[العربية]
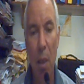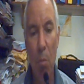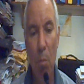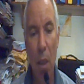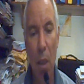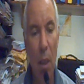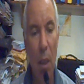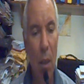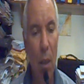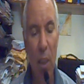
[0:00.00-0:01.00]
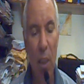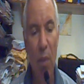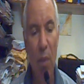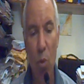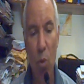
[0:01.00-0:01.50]

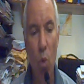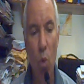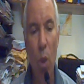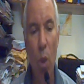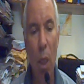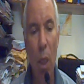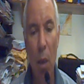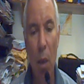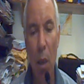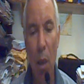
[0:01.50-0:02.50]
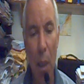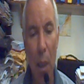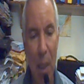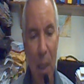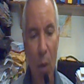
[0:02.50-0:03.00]
بوظيفة كهول آه،
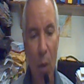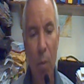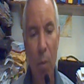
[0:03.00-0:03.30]
للميثانول